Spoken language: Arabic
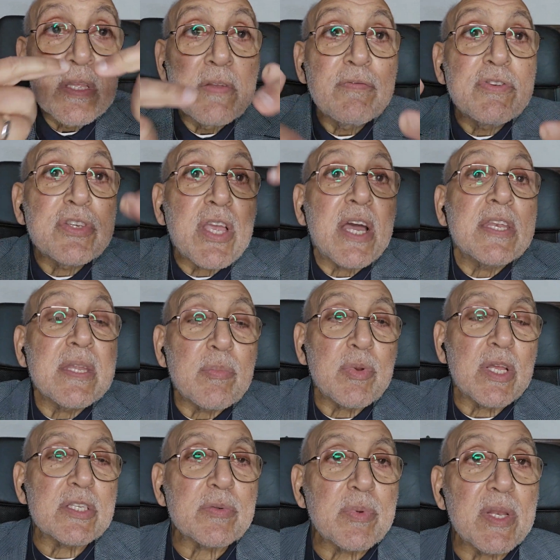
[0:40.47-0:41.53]
في جهنم
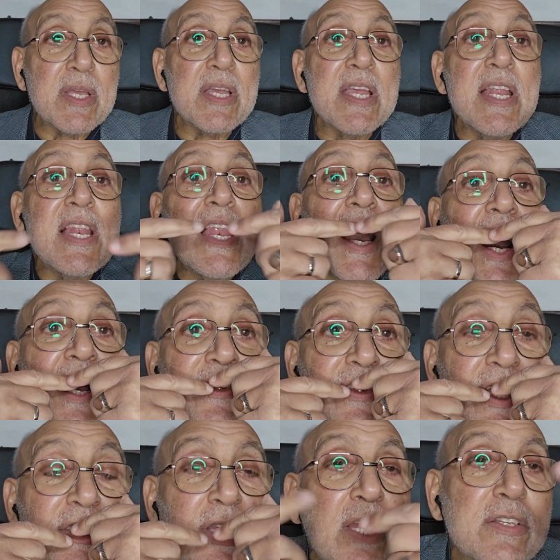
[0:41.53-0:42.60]
والعياذ بالله الا
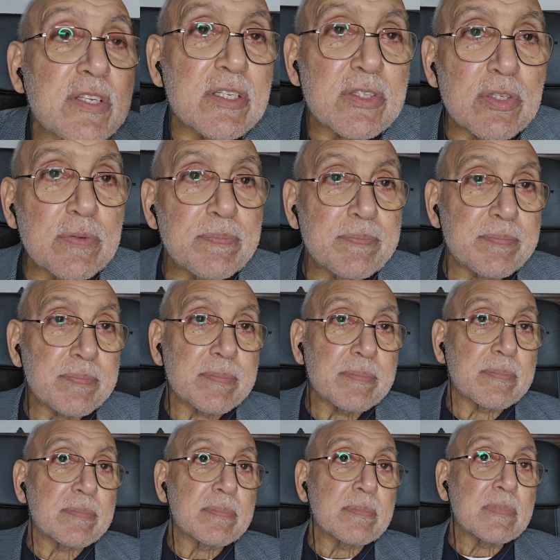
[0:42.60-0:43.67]
حصائد السنتهم ما
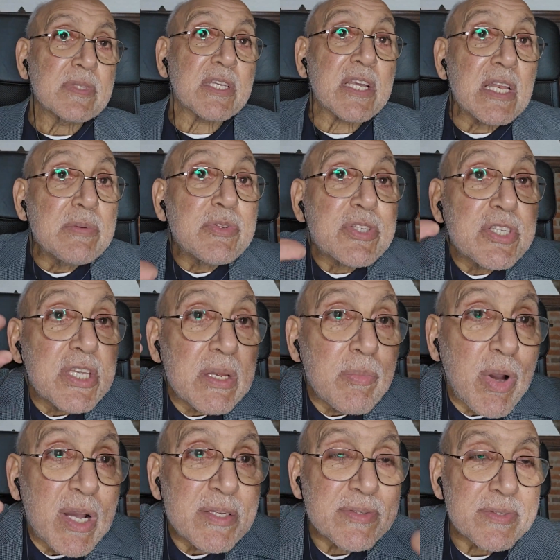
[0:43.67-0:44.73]
تتكلمش كتير يا
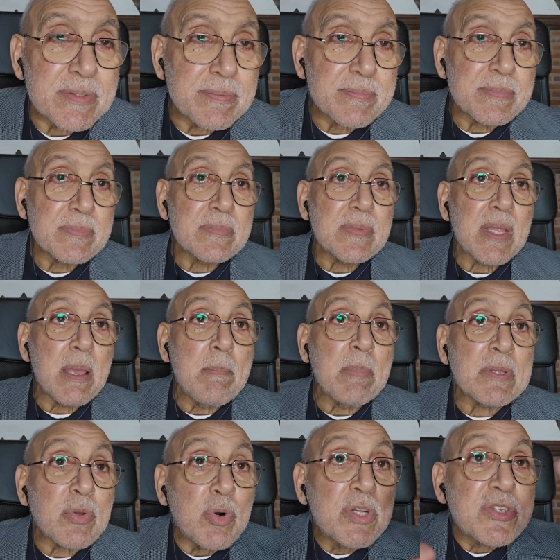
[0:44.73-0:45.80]
معاذ
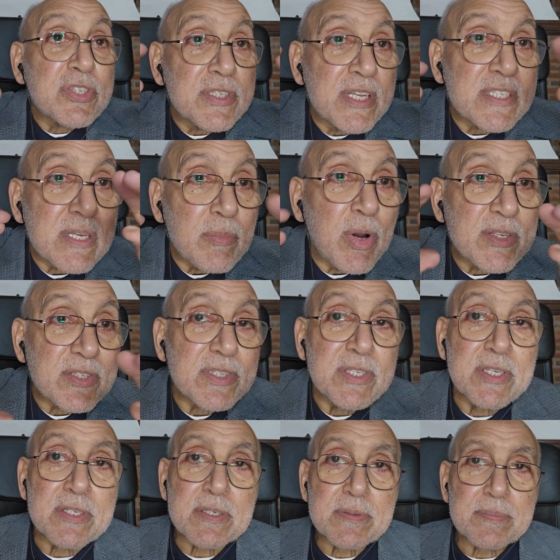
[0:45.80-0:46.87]
ما توعدش الناس يا معاذ
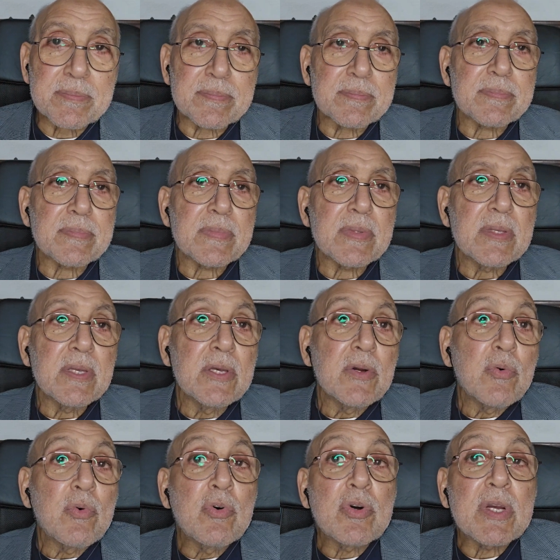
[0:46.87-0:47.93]
كتير
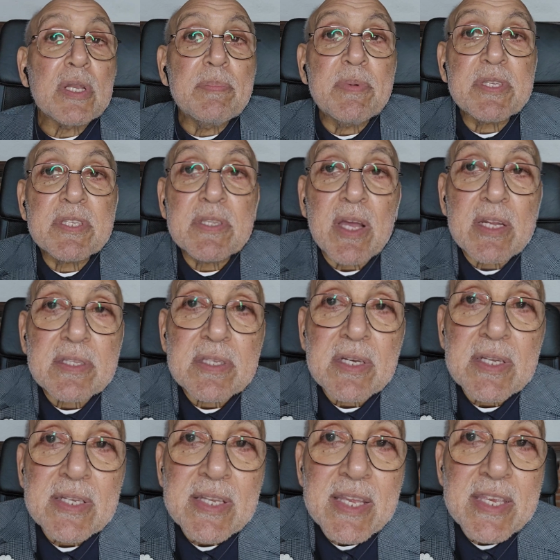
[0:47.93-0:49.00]
وكلمتي
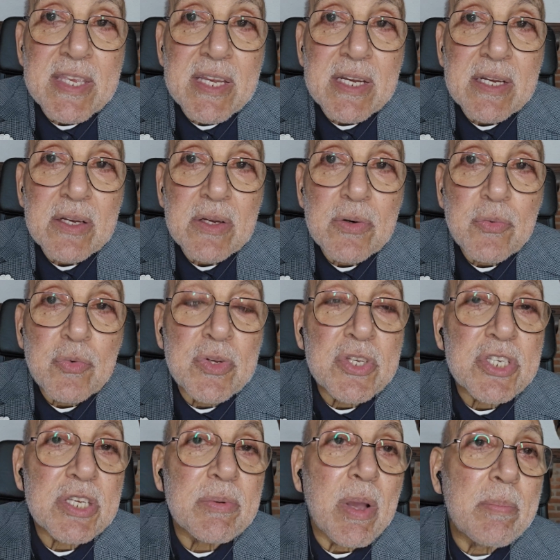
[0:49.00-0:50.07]
النهارده ليا
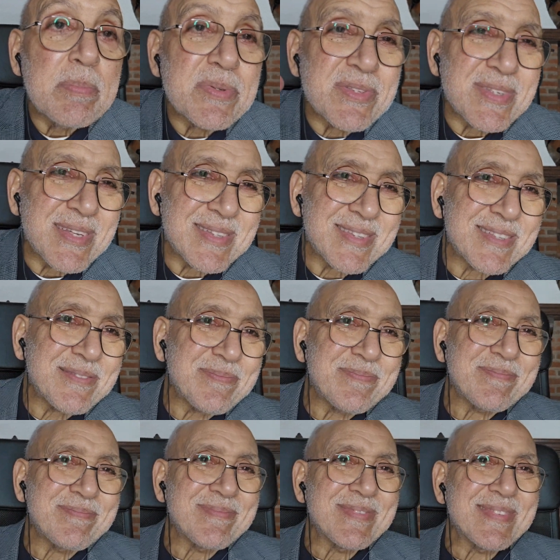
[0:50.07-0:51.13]
وللشباب بالذات
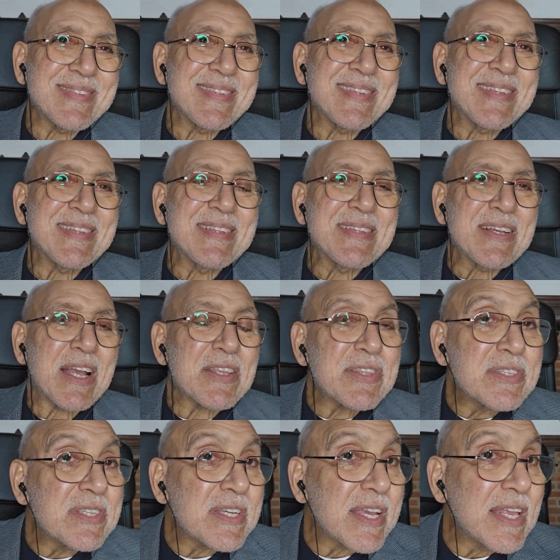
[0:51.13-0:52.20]

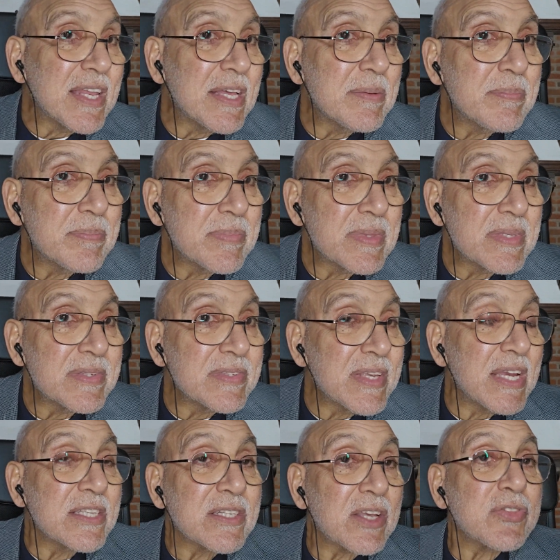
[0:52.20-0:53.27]
كثره الكلام
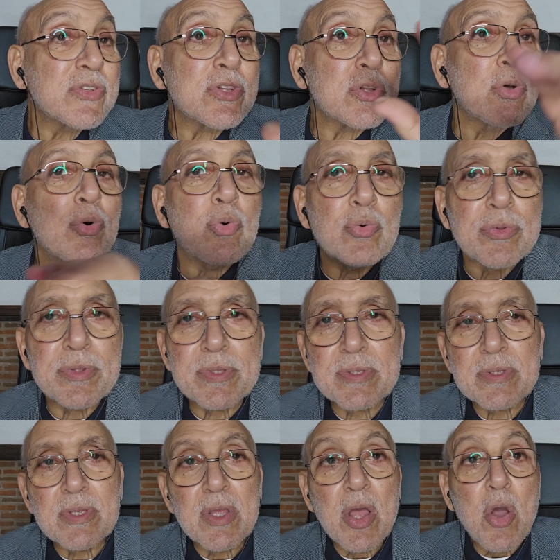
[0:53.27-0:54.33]
زائد كثره العهود
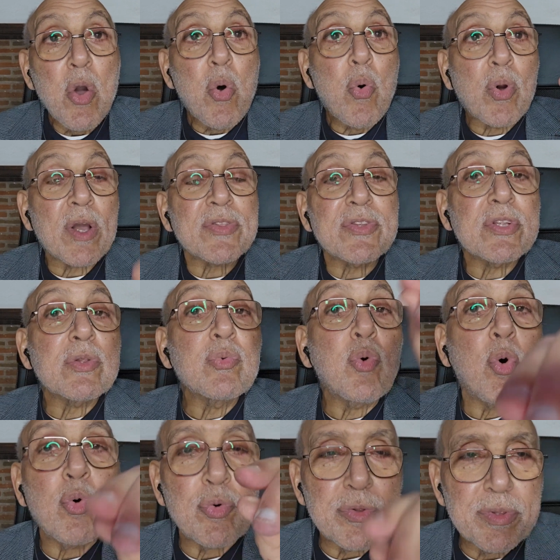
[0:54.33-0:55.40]
وكثره
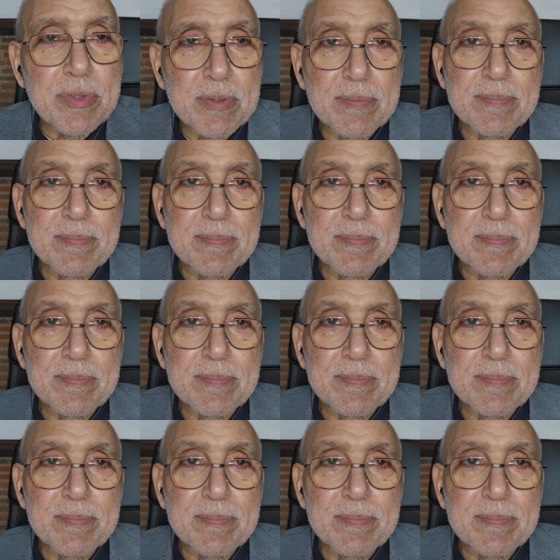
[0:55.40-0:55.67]
الوعود